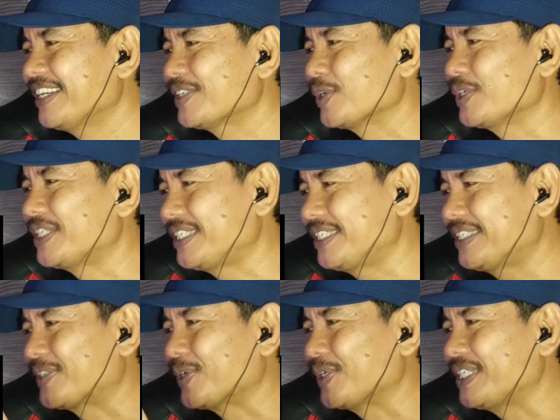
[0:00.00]
Sos
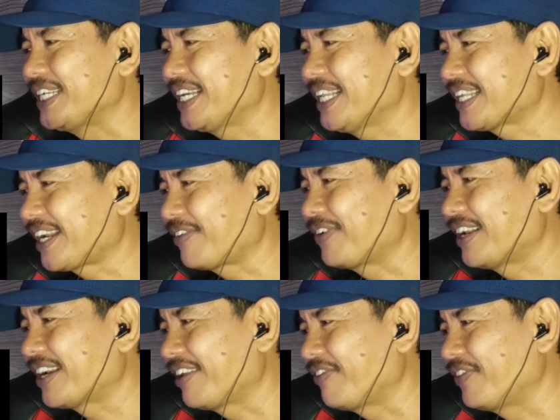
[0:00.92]
Social
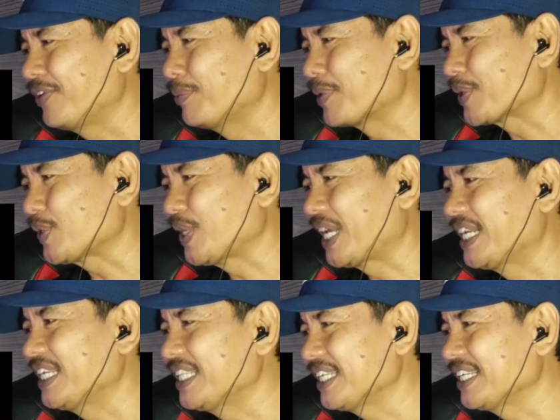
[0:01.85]
Travel Review
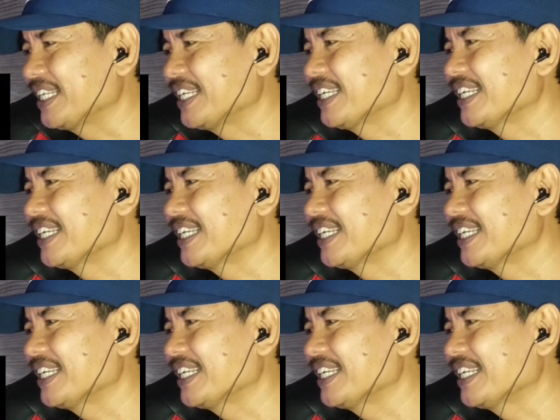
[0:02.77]
Personality